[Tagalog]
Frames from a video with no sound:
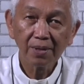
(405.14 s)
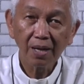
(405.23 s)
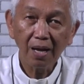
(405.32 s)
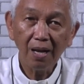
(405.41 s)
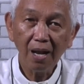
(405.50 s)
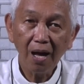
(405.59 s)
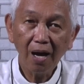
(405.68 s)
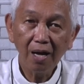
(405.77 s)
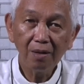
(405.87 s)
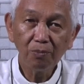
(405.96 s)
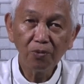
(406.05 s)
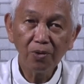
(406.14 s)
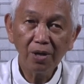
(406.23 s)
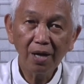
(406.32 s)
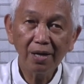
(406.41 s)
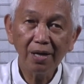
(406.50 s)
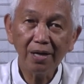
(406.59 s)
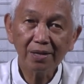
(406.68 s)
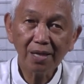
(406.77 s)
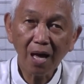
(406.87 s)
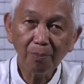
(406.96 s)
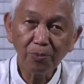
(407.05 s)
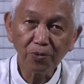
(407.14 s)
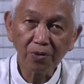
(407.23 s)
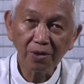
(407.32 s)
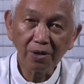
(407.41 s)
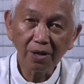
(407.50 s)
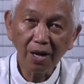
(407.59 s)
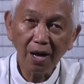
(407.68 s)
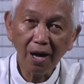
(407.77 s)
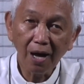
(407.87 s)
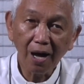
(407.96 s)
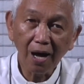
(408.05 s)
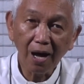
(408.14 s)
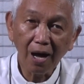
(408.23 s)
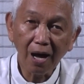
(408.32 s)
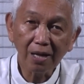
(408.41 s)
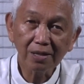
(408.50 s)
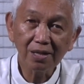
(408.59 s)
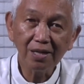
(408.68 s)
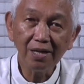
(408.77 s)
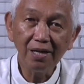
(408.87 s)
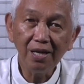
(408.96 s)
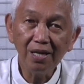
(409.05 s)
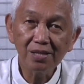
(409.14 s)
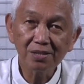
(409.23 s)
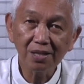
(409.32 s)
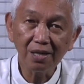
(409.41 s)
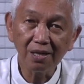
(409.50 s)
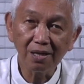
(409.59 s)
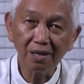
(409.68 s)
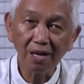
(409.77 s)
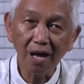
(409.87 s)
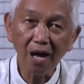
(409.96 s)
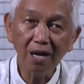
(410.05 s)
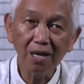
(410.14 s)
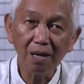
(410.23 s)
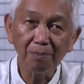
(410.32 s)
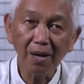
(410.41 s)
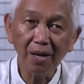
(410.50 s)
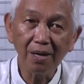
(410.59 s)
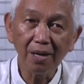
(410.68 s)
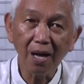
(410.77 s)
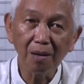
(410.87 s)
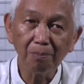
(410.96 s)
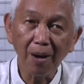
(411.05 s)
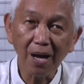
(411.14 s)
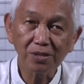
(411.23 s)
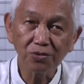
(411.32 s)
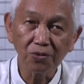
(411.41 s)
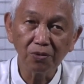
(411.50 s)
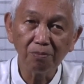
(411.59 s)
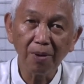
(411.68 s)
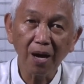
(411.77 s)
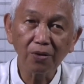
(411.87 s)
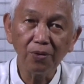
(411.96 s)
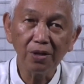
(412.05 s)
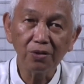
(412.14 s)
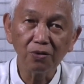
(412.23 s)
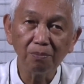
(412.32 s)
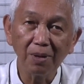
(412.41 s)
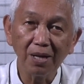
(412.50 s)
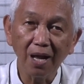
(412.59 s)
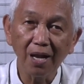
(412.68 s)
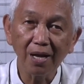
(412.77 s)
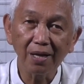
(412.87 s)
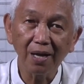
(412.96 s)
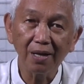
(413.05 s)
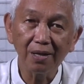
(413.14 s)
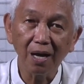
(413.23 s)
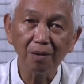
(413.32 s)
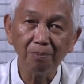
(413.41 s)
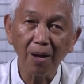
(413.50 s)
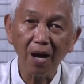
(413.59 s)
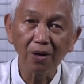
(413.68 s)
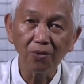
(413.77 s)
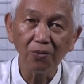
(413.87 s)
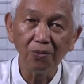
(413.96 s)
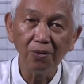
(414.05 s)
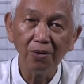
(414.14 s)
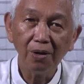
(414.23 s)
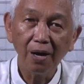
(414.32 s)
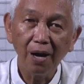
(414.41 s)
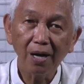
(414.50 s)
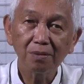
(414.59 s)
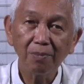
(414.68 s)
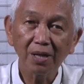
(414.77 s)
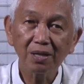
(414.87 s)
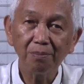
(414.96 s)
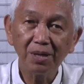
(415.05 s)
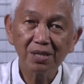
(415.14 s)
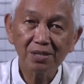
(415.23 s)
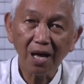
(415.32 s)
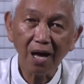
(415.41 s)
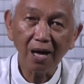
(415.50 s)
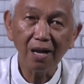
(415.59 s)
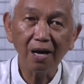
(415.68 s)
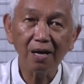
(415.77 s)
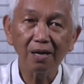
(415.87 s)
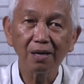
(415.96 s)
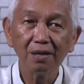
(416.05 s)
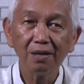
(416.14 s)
kailangan munang itapon at linisin ang laman ng baso bago ito malalagyan ng bago at matamis na alak.